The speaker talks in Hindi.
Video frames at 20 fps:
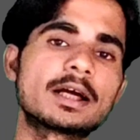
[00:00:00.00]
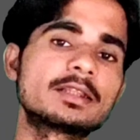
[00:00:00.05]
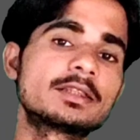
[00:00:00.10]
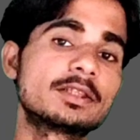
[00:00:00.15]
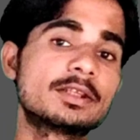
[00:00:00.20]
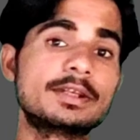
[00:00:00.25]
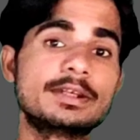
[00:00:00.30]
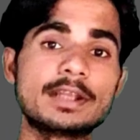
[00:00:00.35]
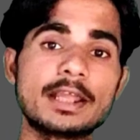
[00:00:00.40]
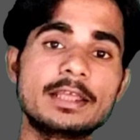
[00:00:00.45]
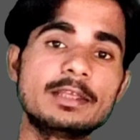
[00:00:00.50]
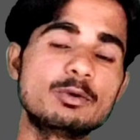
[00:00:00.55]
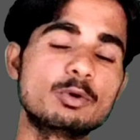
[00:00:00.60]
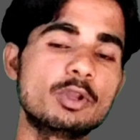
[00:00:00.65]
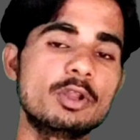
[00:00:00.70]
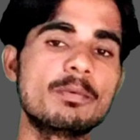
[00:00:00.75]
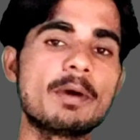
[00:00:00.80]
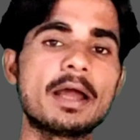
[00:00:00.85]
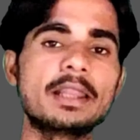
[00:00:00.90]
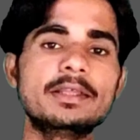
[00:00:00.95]
दिक्कत नहीं
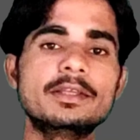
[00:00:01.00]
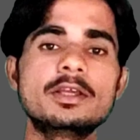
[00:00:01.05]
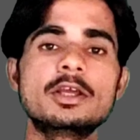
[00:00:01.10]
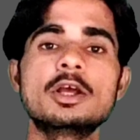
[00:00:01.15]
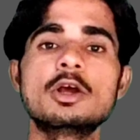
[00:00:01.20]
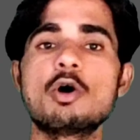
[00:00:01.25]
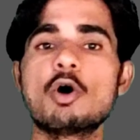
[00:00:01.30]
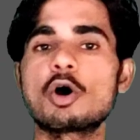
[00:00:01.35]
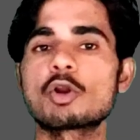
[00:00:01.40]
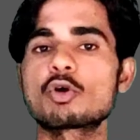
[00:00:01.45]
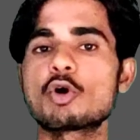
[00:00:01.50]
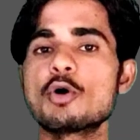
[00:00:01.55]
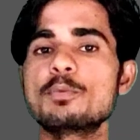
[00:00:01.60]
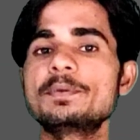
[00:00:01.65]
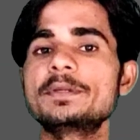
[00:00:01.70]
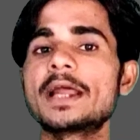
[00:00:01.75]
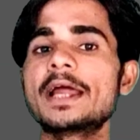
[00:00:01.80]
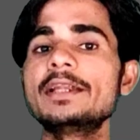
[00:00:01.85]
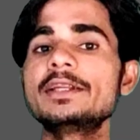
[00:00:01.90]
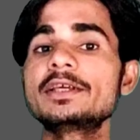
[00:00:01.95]
होने वाली और
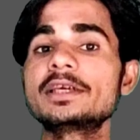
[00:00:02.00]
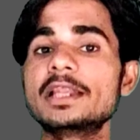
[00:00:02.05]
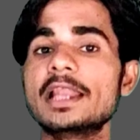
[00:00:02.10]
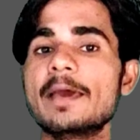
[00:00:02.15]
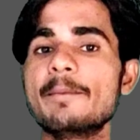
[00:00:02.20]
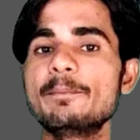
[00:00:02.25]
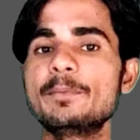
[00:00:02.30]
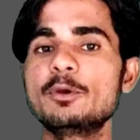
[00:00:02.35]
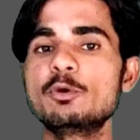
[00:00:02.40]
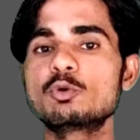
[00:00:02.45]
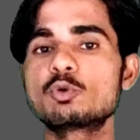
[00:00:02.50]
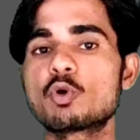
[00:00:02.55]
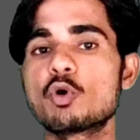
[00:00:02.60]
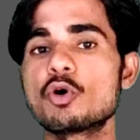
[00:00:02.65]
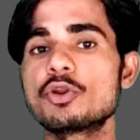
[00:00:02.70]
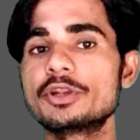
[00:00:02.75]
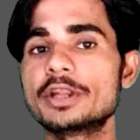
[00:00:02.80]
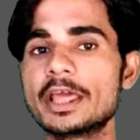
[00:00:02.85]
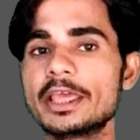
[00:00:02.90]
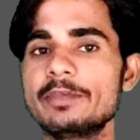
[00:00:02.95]
कॉपीराइट क्लेम भी
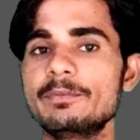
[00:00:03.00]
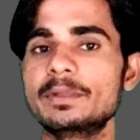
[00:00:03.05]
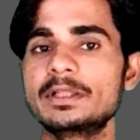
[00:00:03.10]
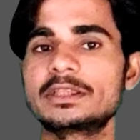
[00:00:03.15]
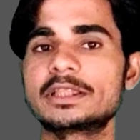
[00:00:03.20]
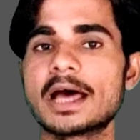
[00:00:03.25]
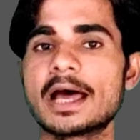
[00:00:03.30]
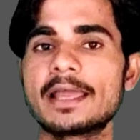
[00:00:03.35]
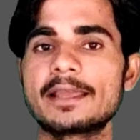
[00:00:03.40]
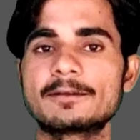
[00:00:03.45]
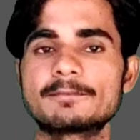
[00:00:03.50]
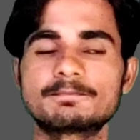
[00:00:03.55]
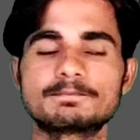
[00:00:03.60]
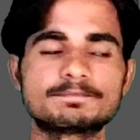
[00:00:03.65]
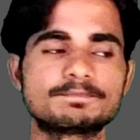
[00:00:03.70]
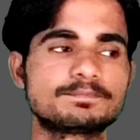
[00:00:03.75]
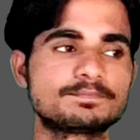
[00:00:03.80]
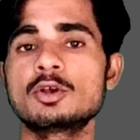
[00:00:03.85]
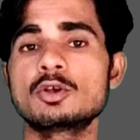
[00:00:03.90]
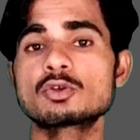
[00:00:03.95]
उनको नहीं मिलता
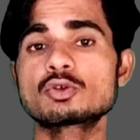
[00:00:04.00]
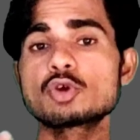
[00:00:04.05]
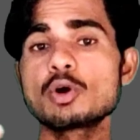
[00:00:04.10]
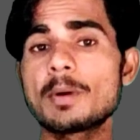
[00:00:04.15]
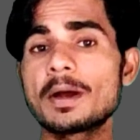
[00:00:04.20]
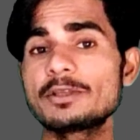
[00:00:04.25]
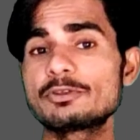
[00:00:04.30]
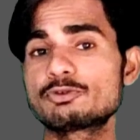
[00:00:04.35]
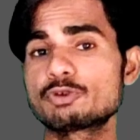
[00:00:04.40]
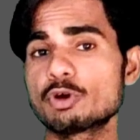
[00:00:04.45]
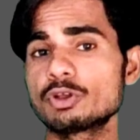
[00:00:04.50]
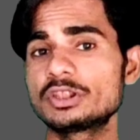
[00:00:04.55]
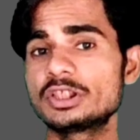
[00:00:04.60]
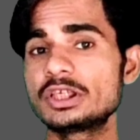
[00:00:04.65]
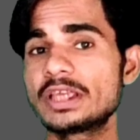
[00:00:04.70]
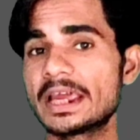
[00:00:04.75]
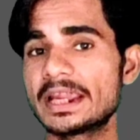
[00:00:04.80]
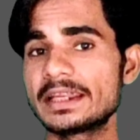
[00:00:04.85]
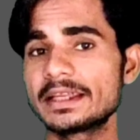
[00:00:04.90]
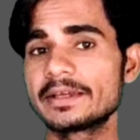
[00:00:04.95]
है सो so भाई
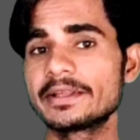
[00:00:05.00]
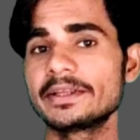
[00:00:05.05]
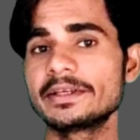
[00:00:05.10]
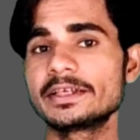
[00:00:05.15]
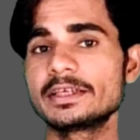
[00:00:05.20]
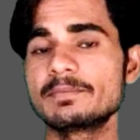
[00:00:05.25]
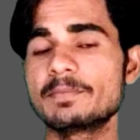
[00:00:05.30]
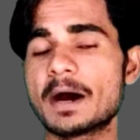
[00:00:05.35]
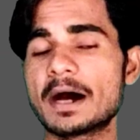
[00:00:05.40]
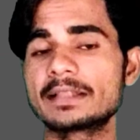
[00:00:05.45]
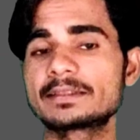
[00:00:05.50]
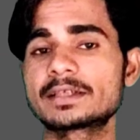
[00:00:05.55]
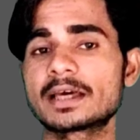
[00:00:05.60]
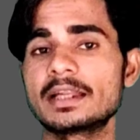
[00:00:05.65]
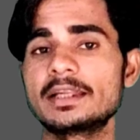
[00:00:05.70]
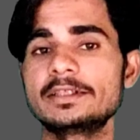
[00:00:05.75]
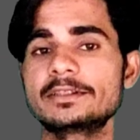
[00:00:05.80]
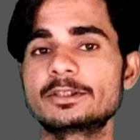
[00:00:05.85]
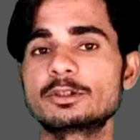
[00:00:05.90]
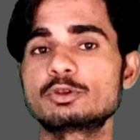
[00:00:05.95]
चौथी कैटेगरी की बात
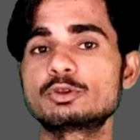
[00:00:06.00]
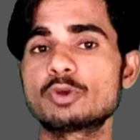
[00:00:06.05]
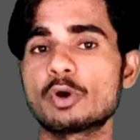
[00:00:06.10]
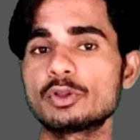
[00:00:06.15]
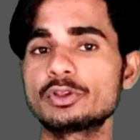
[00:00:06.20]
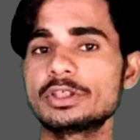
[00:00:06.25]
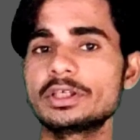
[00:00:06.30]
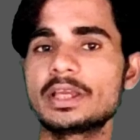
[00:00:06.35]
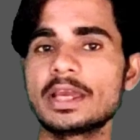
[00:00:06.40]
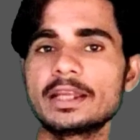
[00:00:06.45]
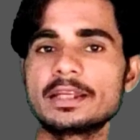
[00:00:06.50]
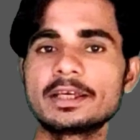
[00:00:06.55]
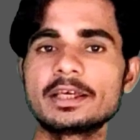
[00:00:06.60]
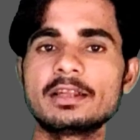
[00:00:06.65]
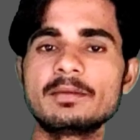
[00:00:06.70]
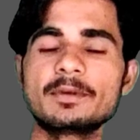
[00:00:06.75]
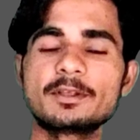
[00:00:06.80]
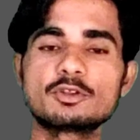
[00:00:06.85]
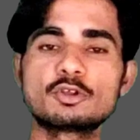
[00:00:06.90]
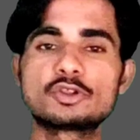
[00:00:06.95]
कर लेते हो चौथी
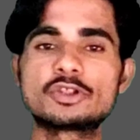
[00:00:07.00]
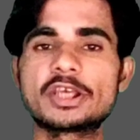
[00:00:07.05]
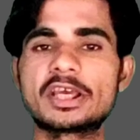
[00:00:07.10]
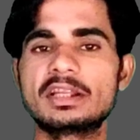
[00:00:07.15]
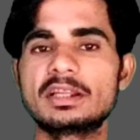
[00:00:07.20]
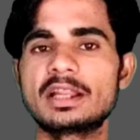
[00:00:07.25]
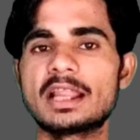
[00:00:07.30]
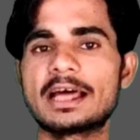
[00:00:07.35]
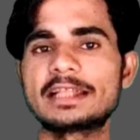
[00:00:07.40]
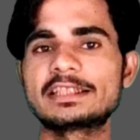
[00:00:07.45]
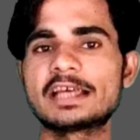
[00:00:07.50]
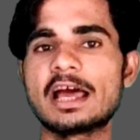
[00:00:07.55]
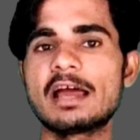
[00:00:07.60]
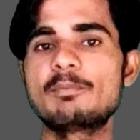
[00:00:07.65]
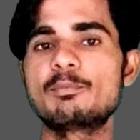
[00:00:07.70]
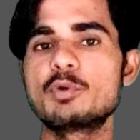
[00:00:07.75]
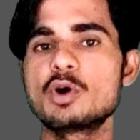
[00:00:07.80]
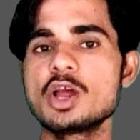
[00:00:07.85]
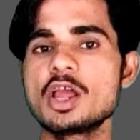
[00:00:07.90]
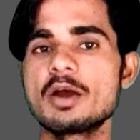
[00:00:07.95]
कैटेगरी में जो चैनल आता
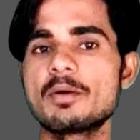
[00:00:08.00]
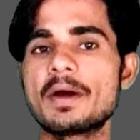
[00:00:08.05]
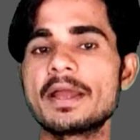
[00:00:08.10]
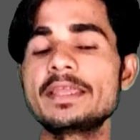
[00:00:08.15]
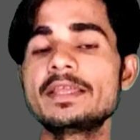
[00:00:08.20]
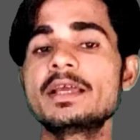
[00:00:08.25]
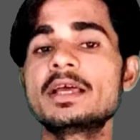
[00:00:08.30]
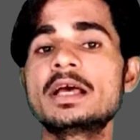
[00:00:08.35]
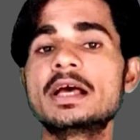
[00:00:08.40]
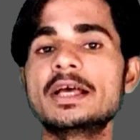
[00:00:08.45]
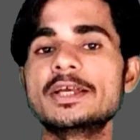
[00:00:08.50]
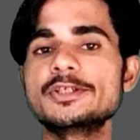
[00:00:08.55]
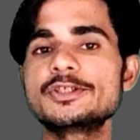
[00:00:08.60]
है वो है भाई